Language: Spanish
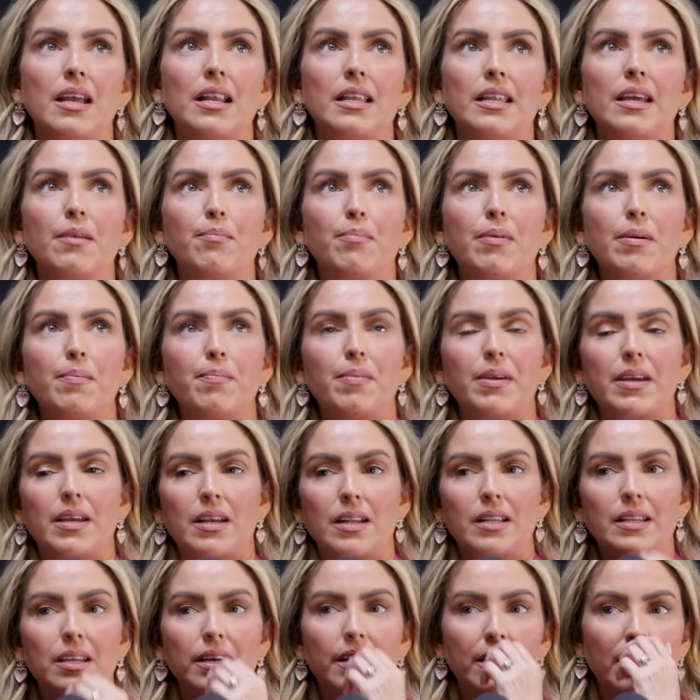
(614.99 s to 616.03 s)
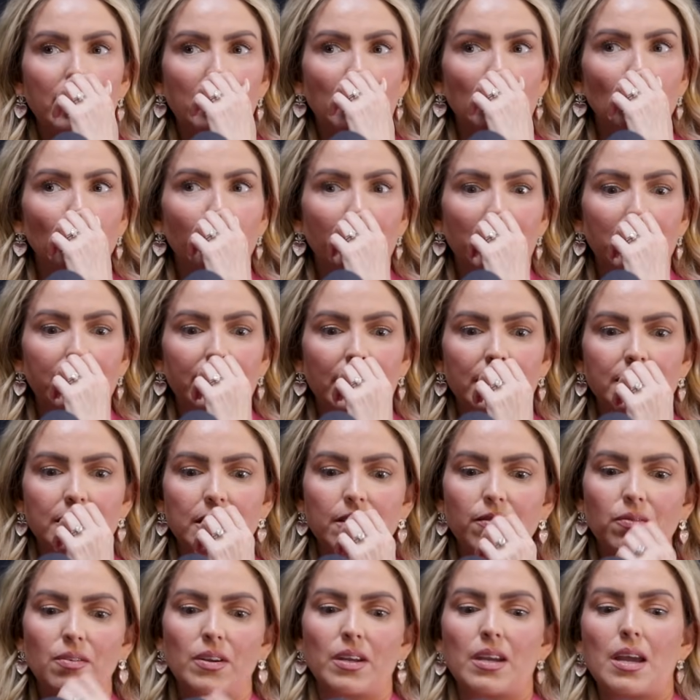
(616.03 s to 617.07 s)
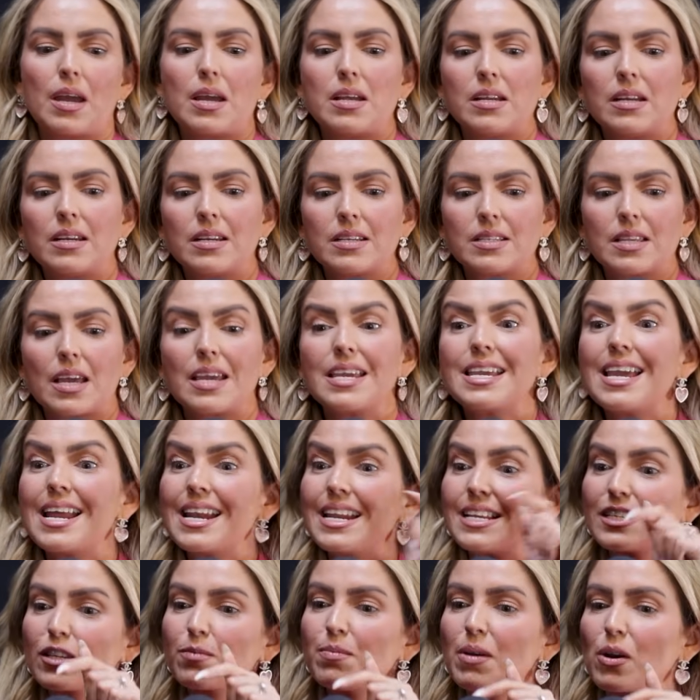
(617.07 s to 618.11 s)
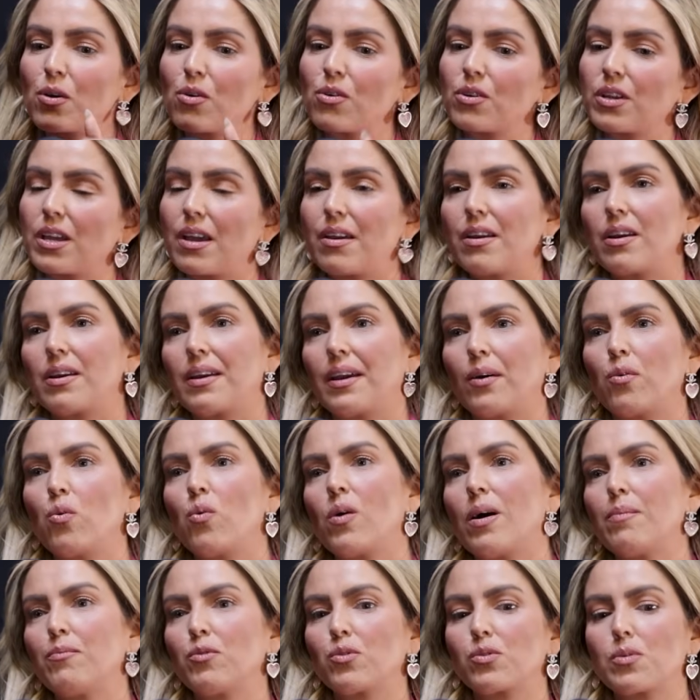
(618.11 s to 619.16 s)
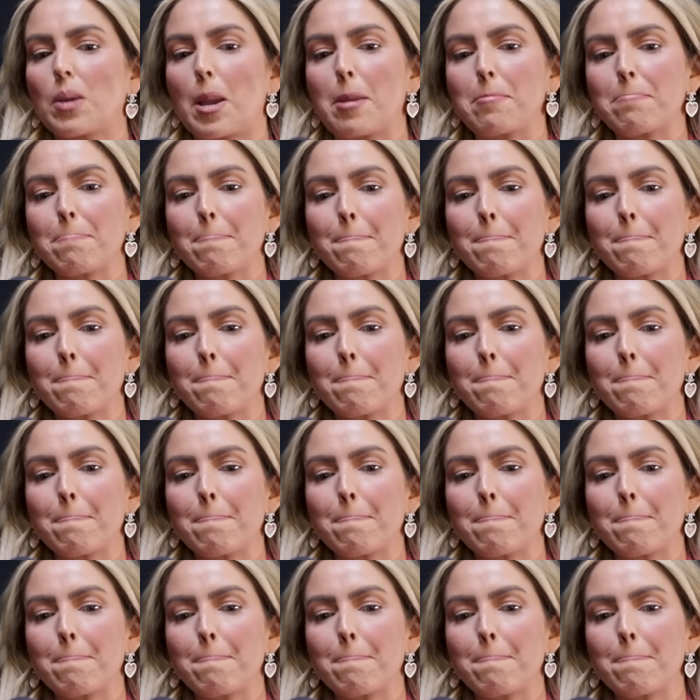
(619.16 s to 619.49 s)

de, Pepe, el de Ricardo Peralta, sí, fue en ese. Y en ese me acuerdo que, jugamos.